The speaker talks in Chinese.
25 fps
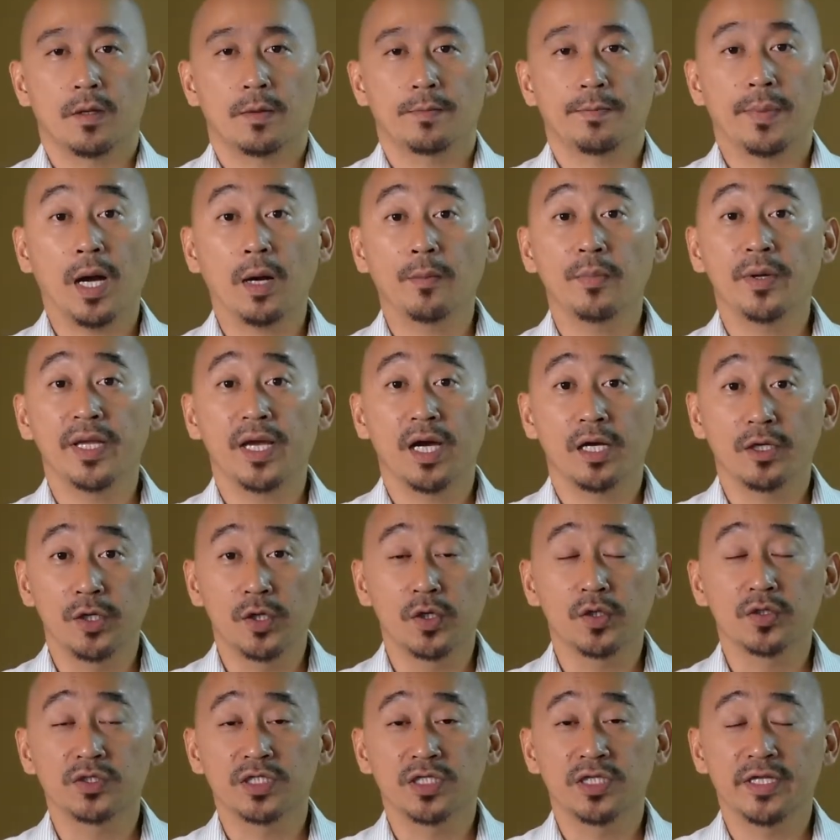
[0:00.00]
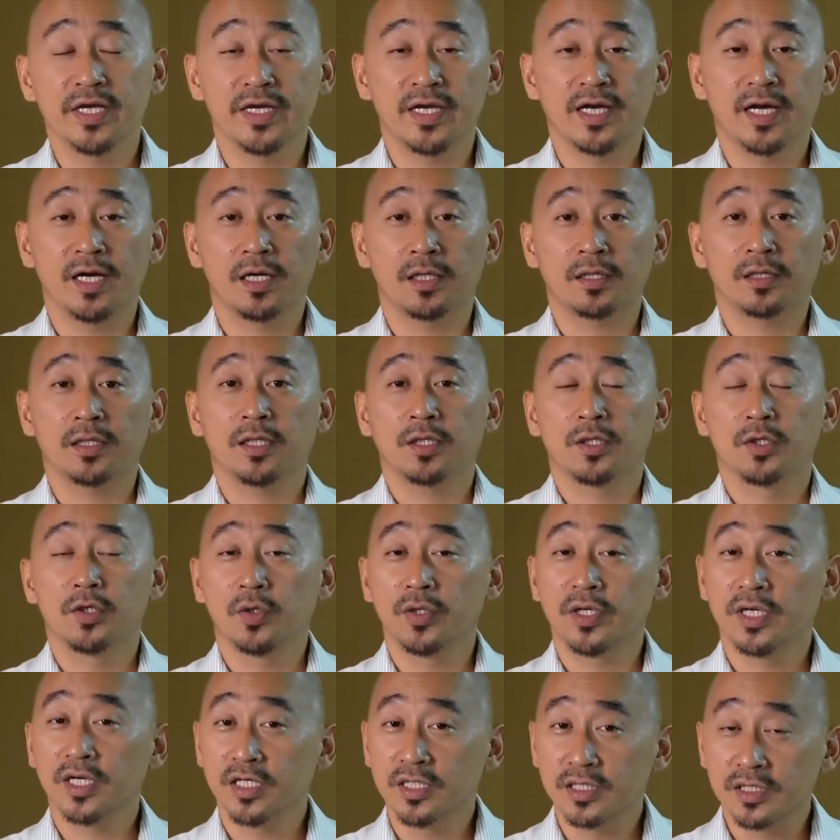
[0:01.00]
巴布亚牛几内亚有
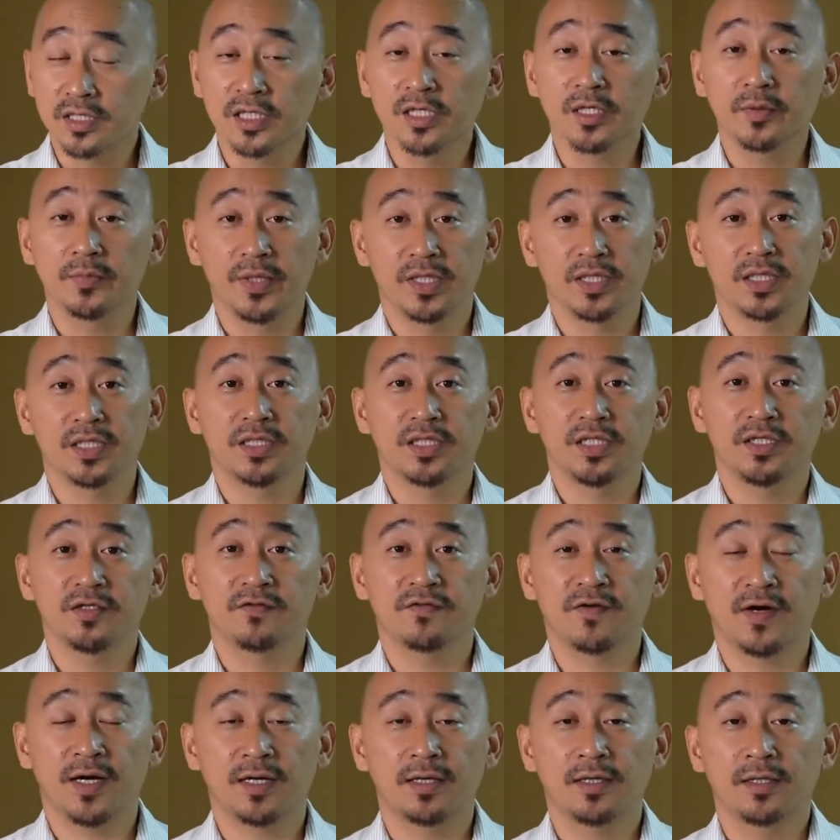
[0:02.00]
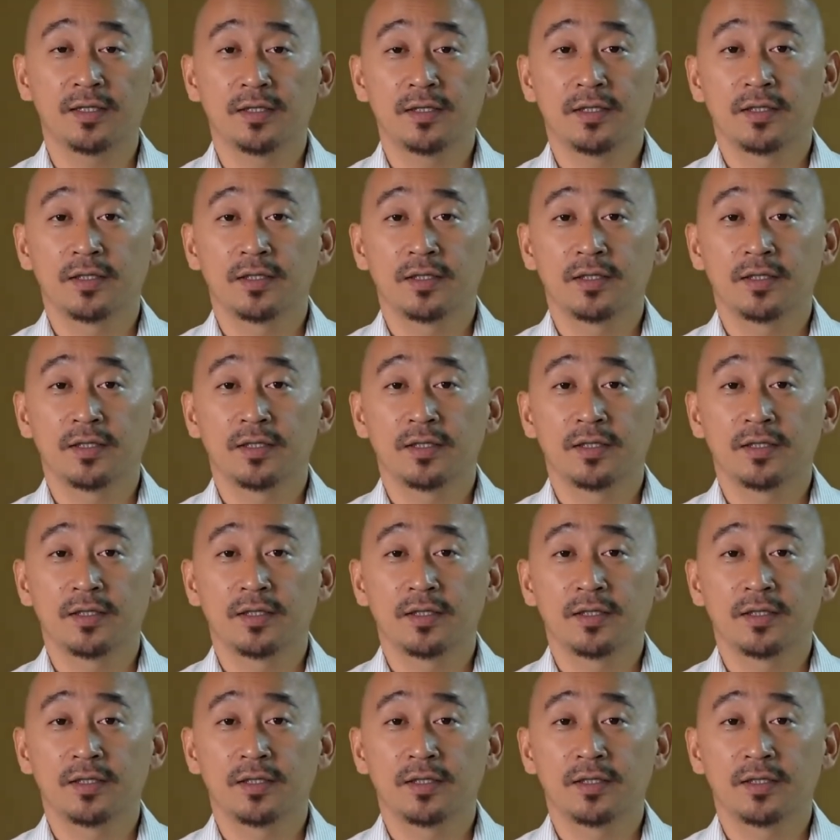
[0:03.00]
一个很特别的地方。